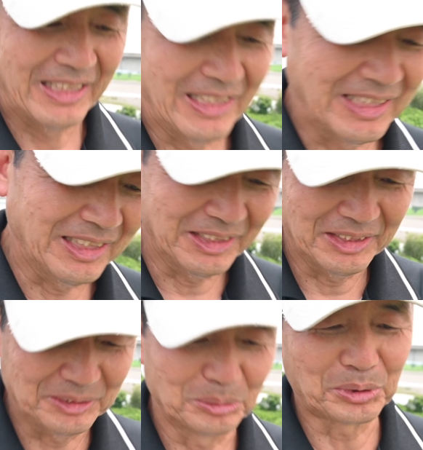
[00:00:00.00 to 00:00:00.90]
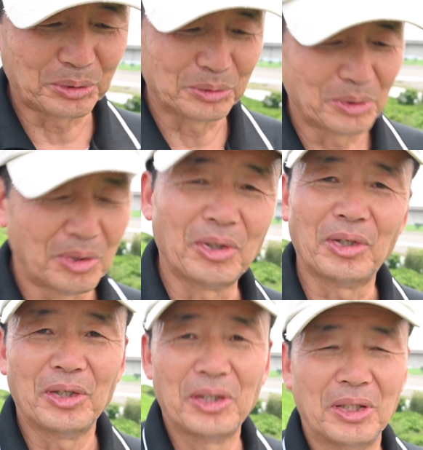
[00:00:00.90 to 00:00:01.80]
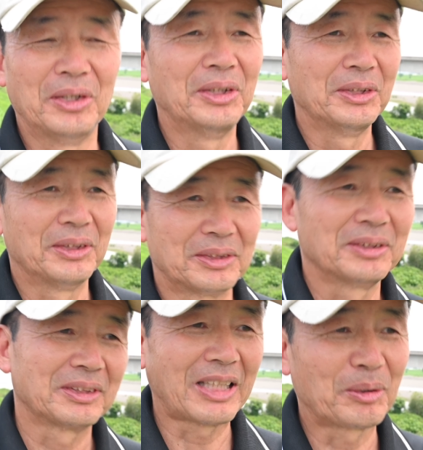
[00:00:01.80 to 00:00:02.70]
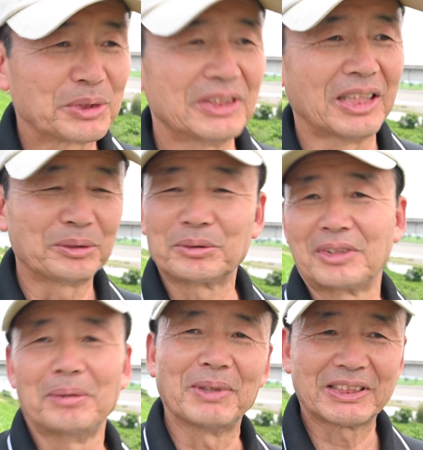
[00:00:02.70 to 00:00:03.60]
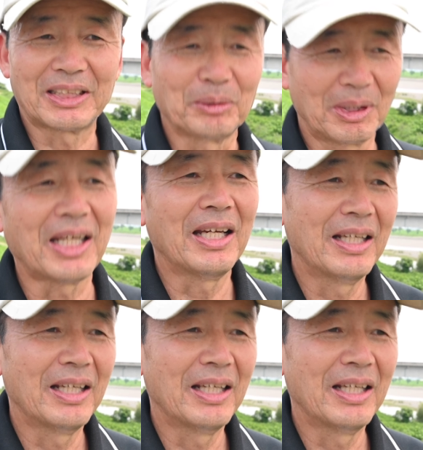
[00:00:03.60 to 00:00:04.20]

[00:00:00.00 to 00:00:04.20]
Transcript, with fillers: えー、夕食を楽しんで作ってますけどね